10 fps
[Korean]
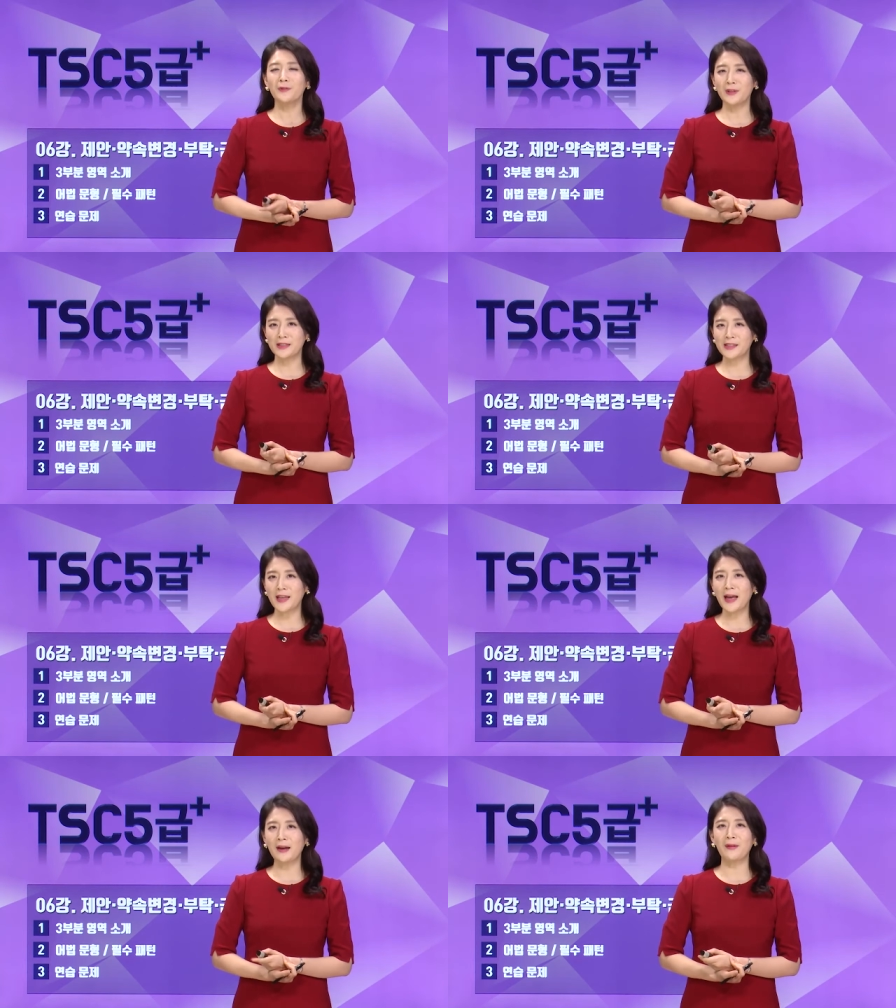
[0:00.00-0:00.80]
우리
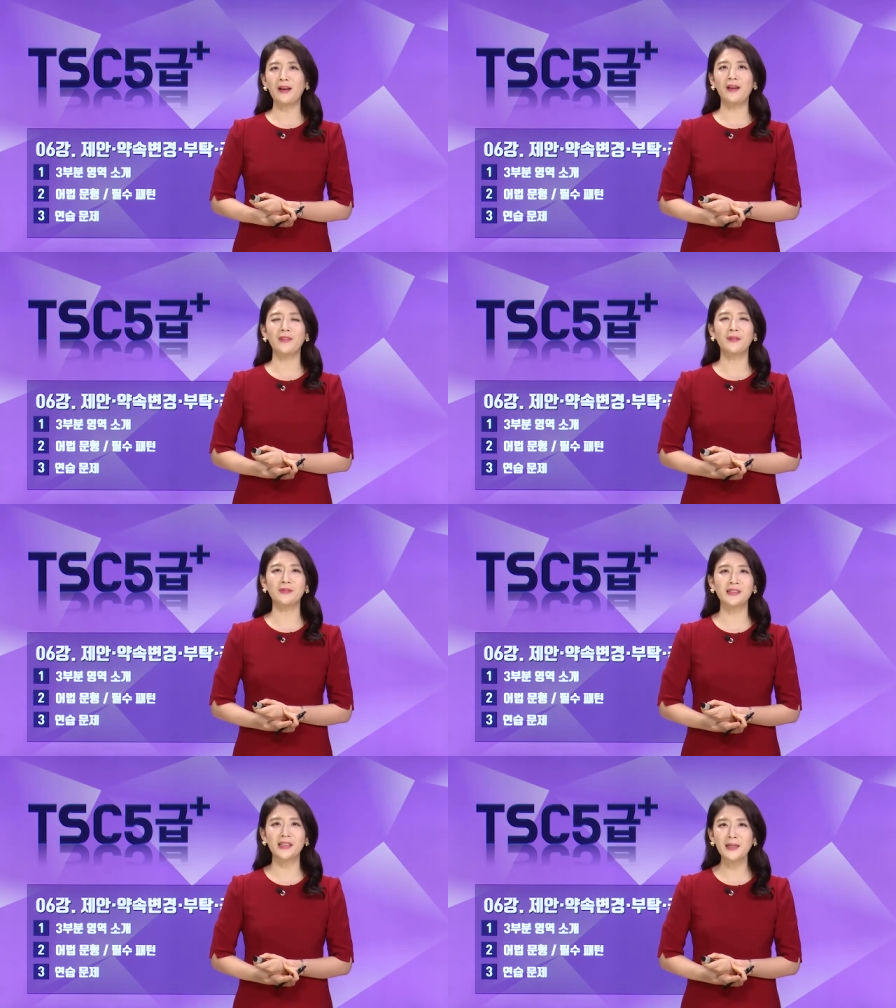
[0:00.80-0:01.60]
재앙 관련된
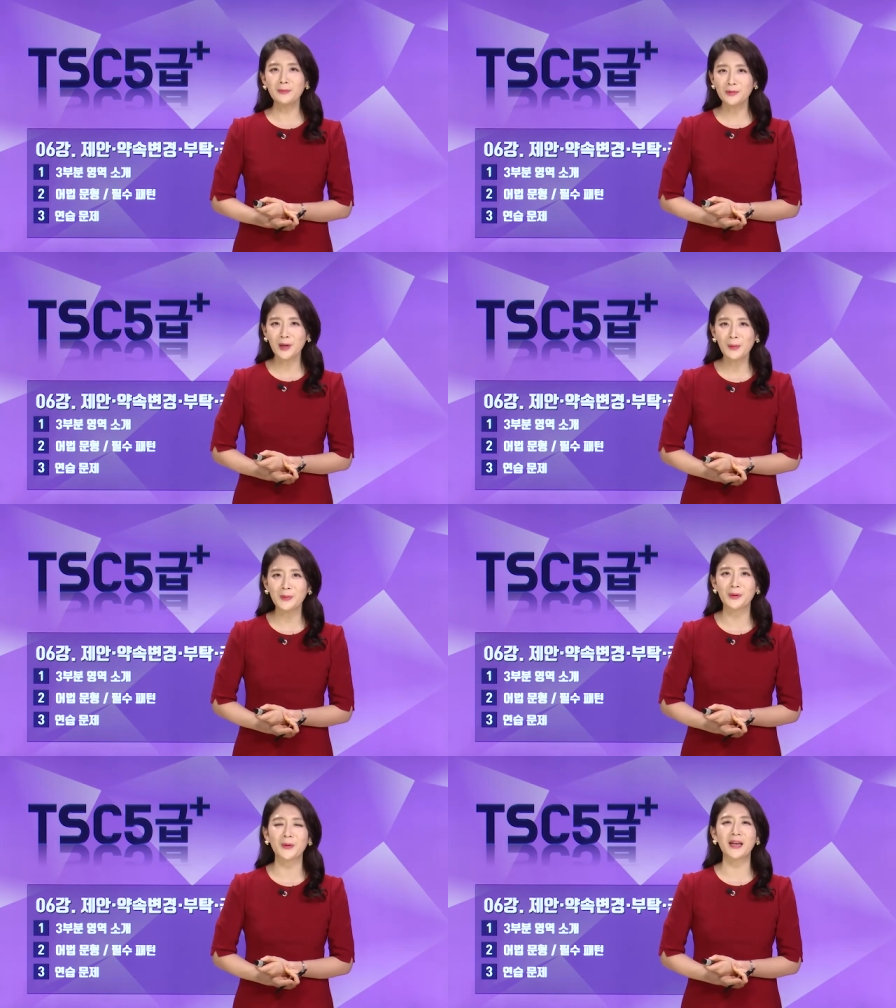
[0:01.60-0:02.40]
문제를
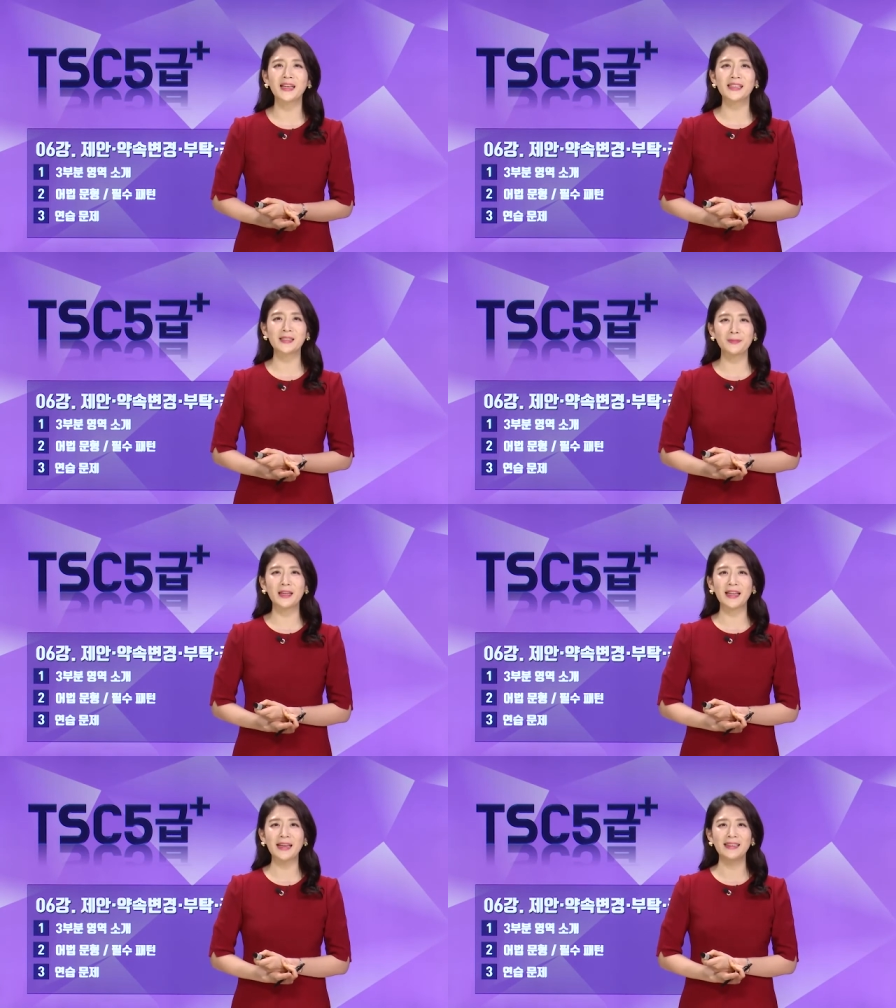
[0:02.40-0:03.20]
풀어보도록
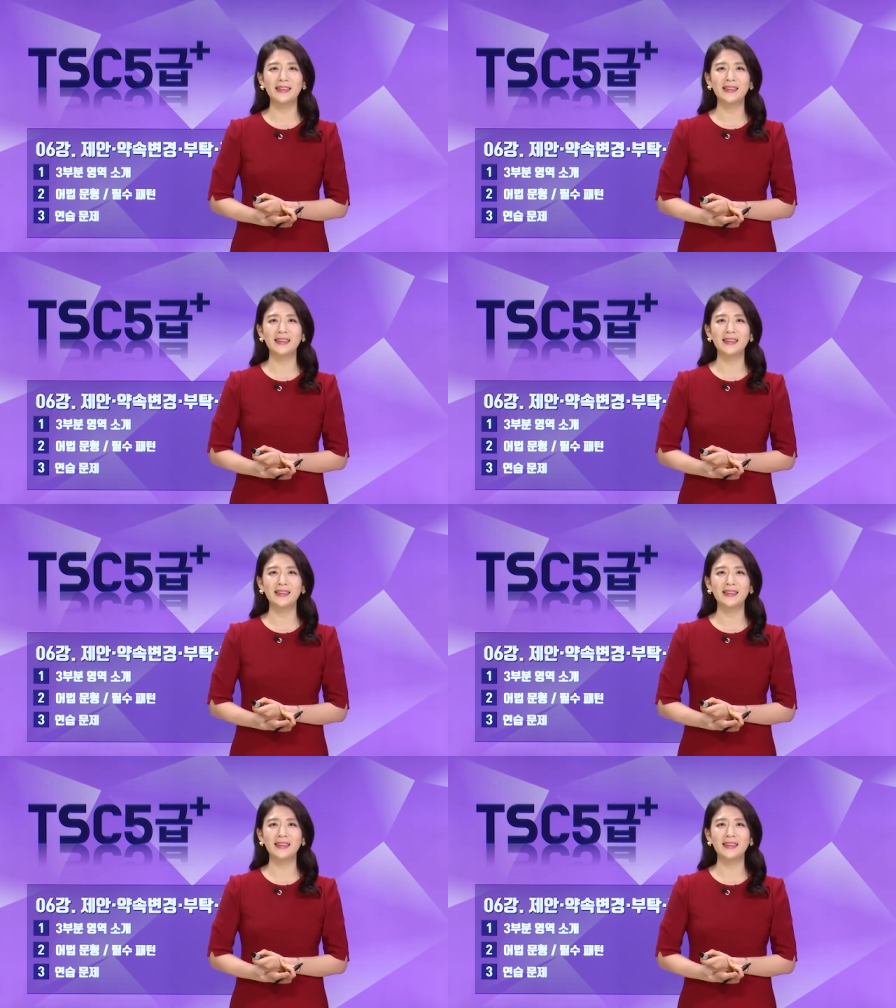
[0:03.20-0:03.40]
하겠습니다.